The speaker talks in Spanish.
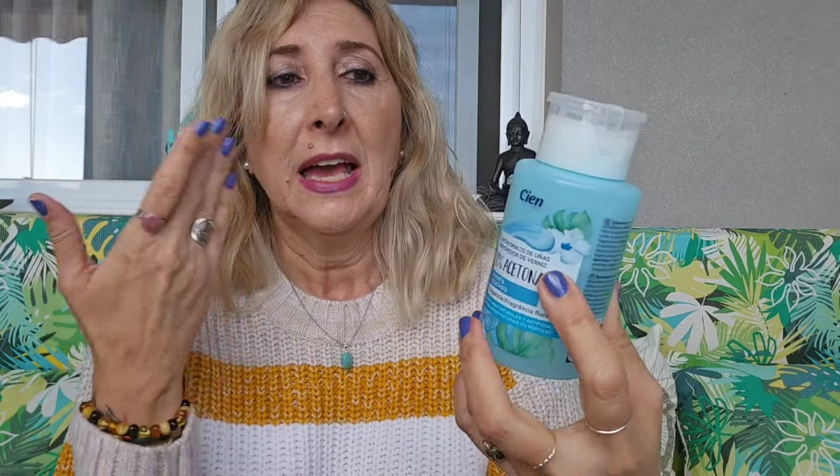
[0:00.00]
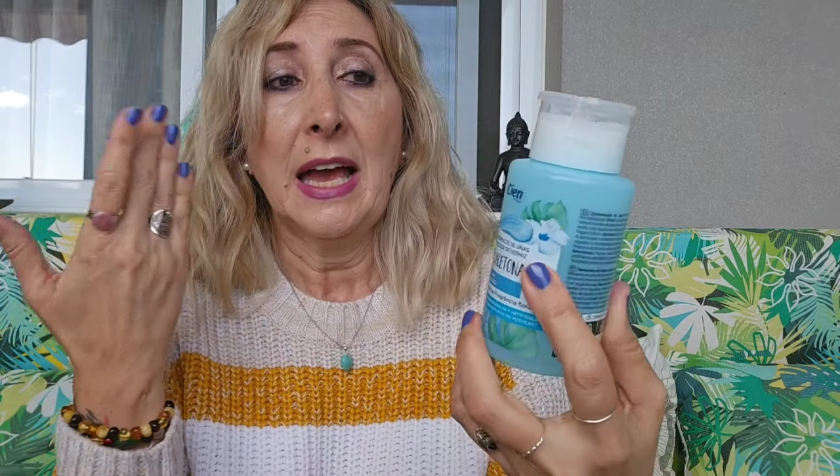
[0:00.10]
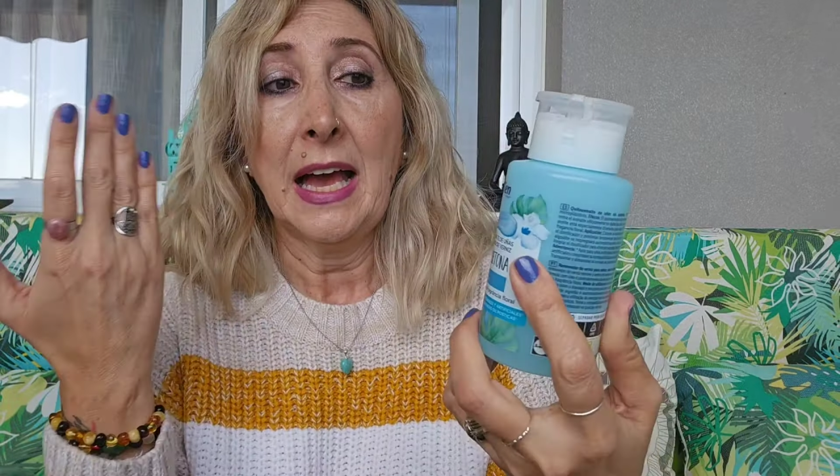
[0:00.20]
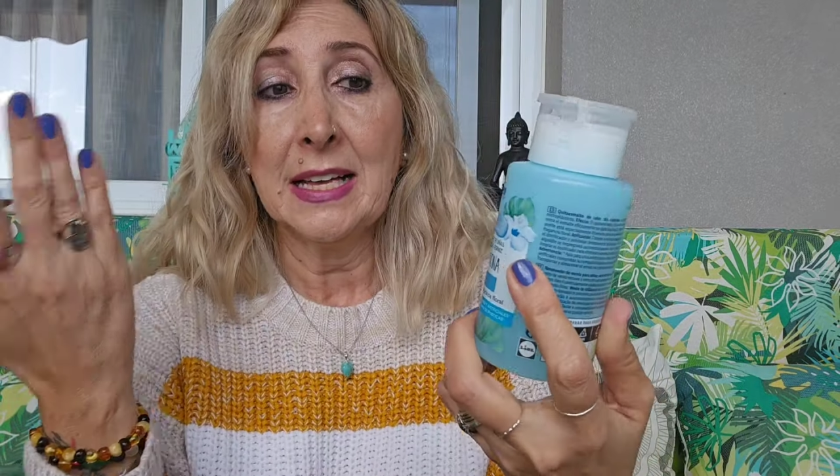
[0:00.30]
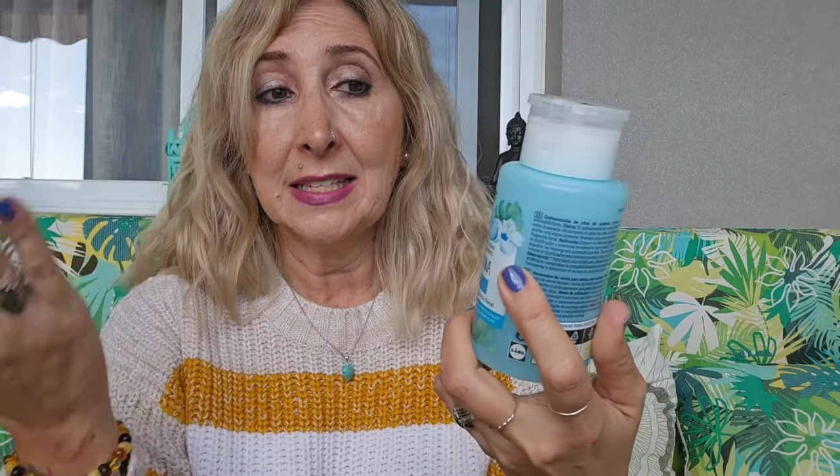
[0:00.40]

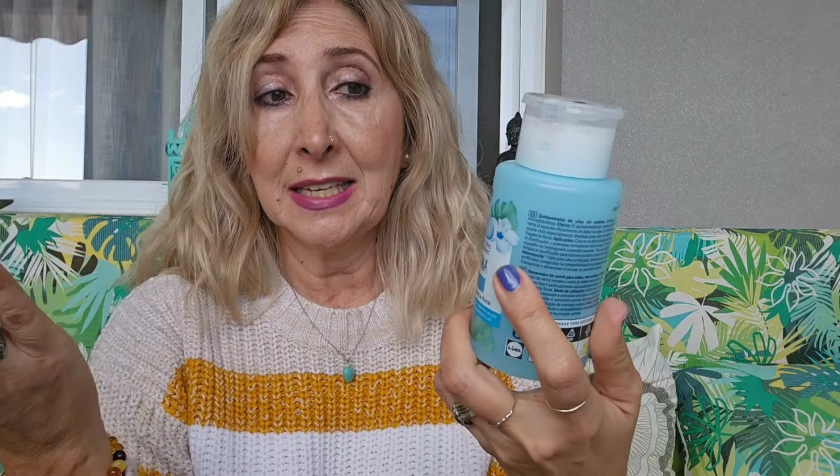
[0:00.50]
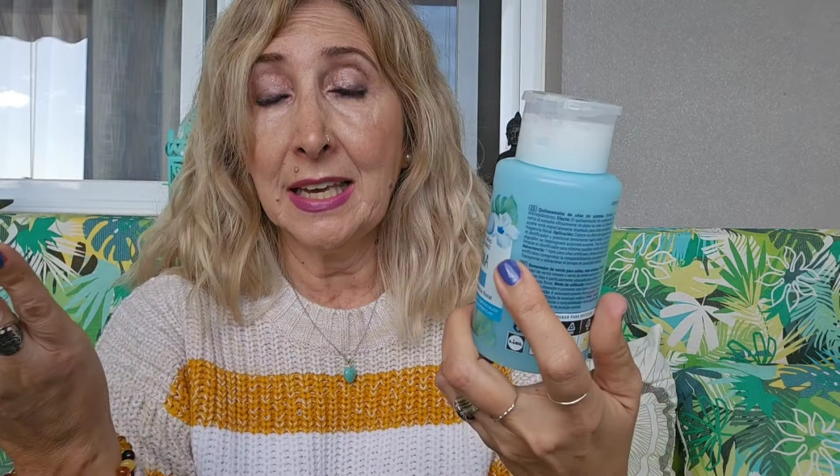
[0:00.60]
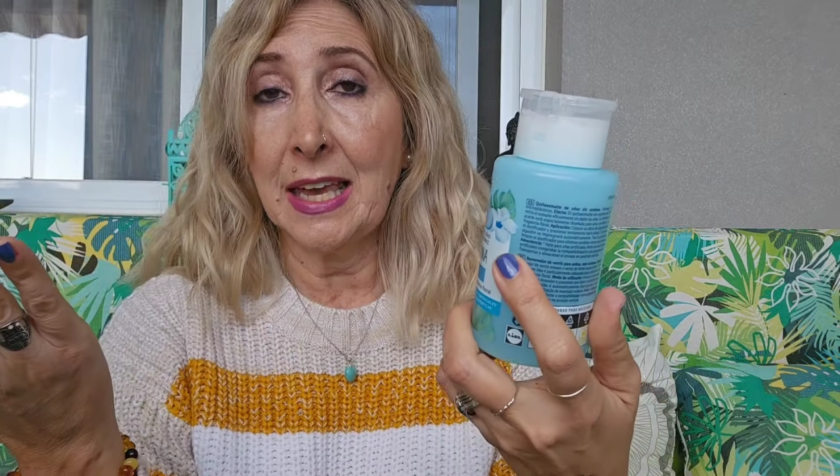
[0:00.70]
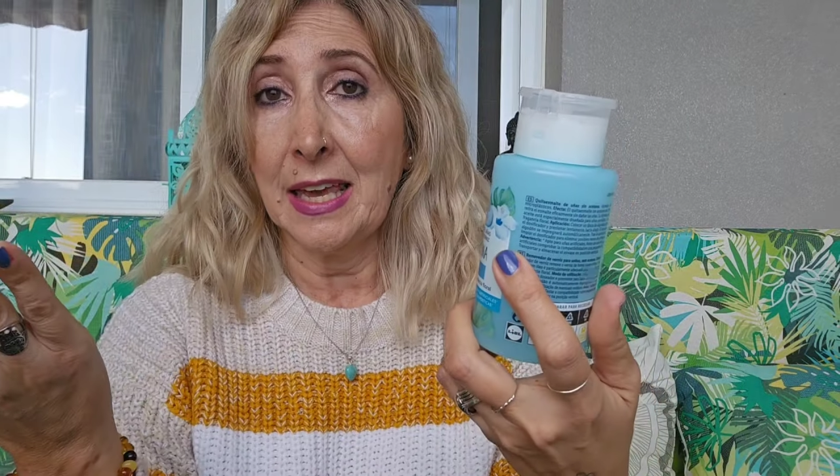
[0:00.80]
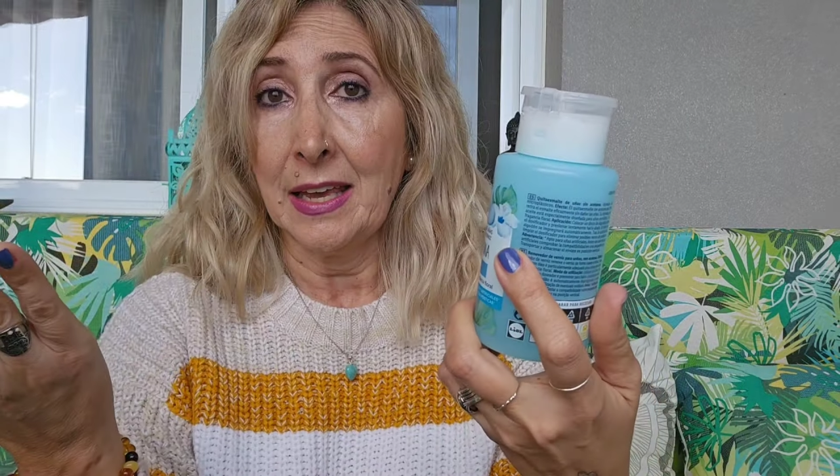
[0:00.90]
Así
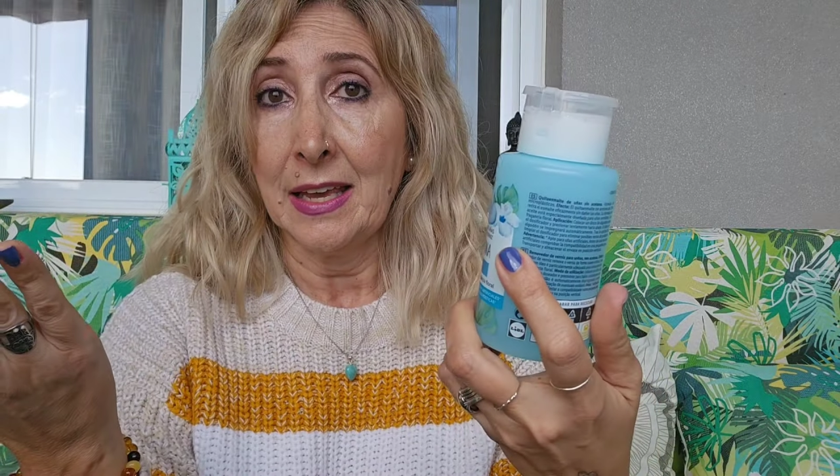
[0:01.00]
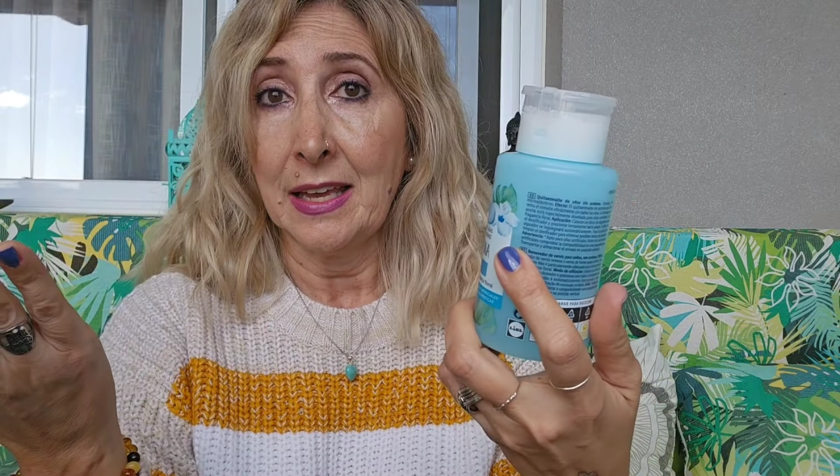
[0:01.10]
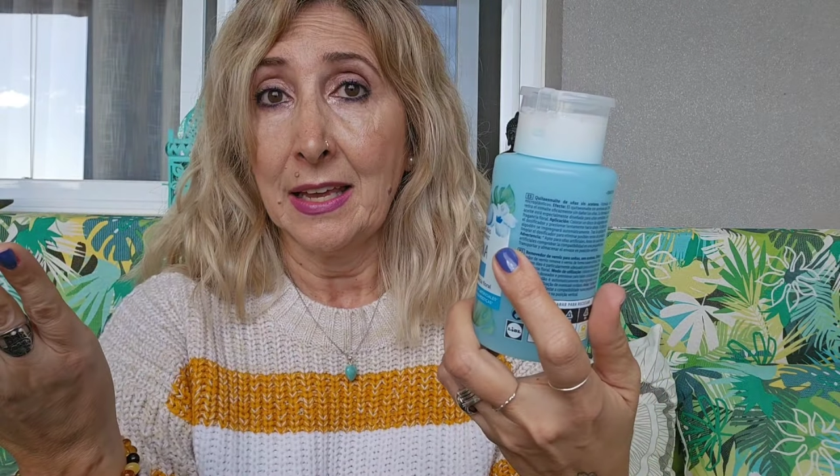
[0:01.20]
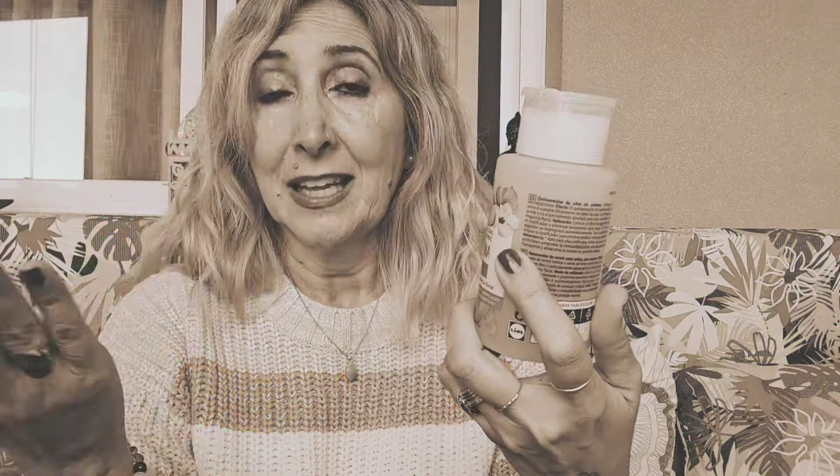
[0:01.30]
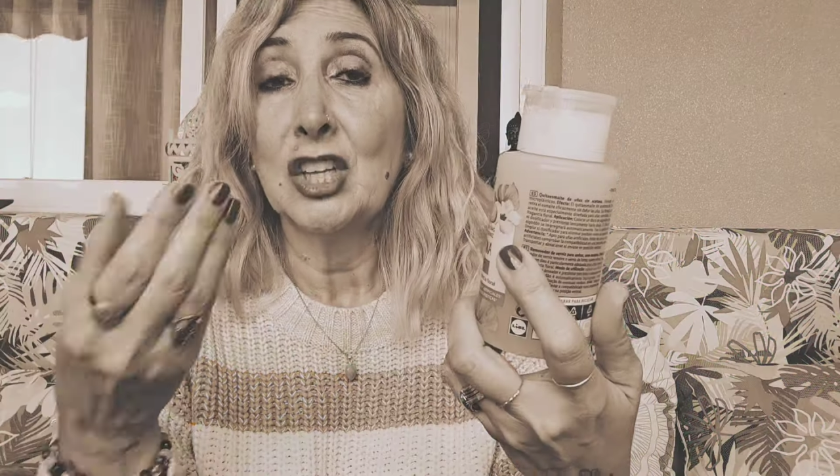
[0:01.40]
que,
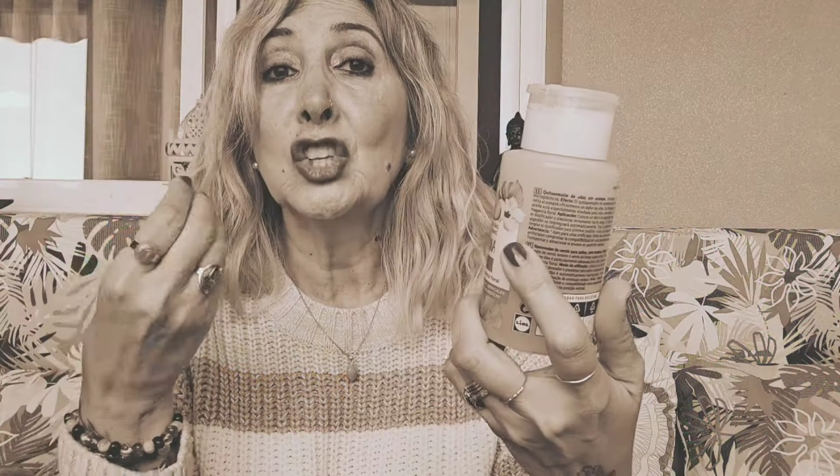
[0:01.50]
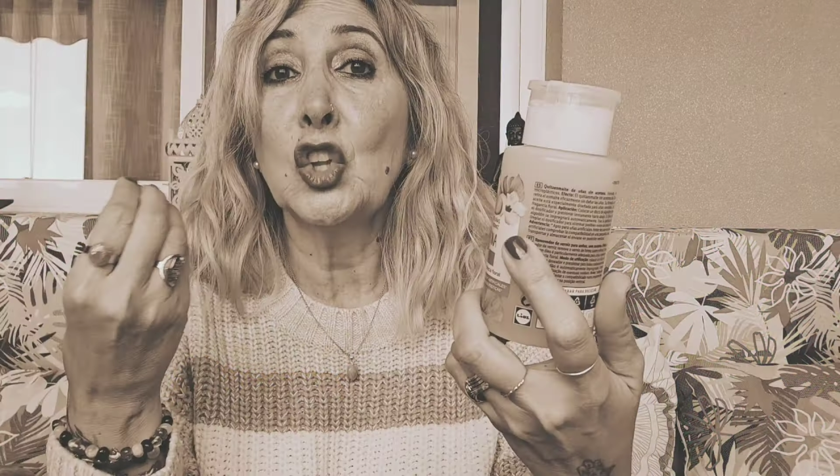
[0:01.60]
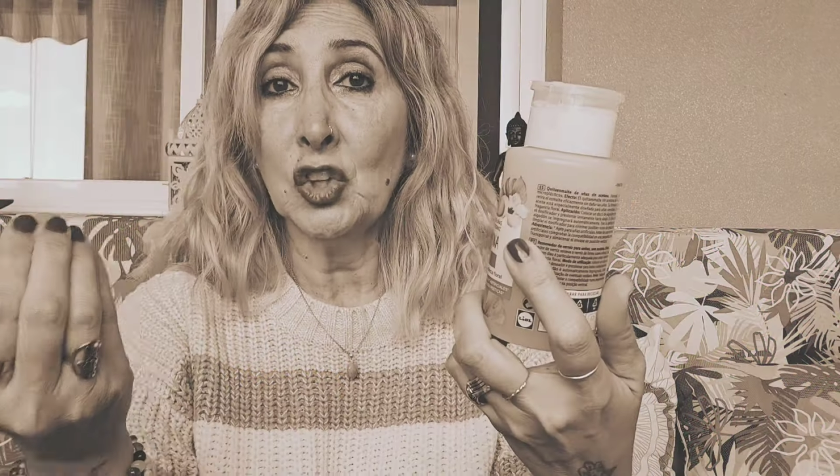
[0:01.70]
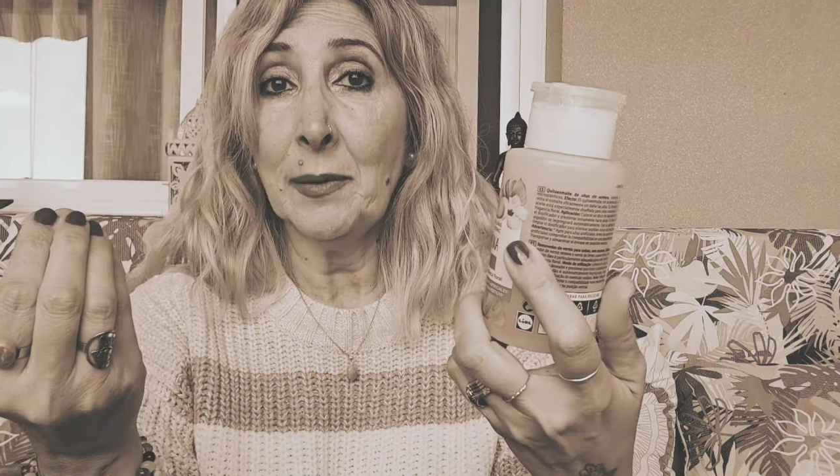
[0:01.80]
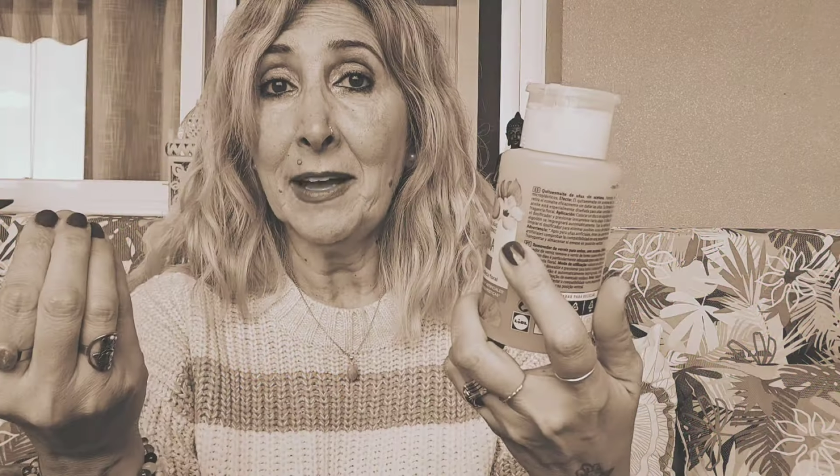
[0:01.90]

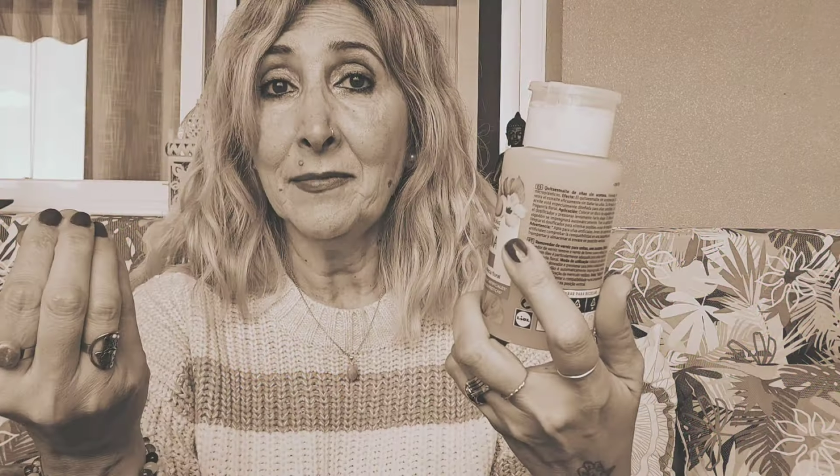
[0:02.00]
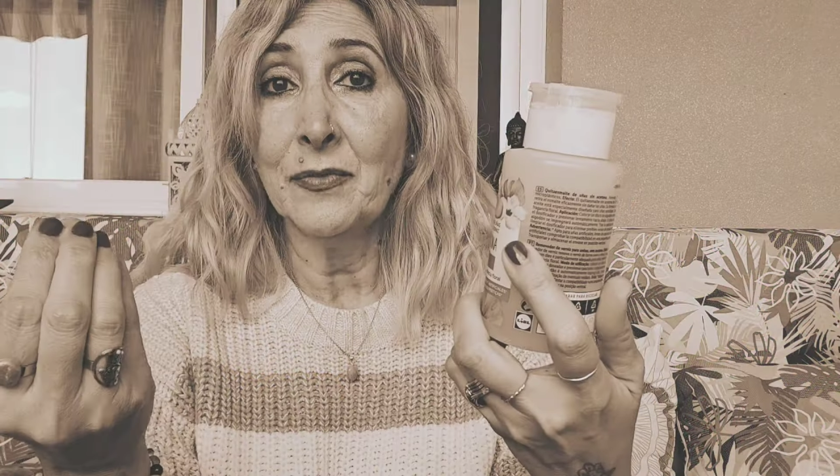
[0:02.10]
¿dónde va?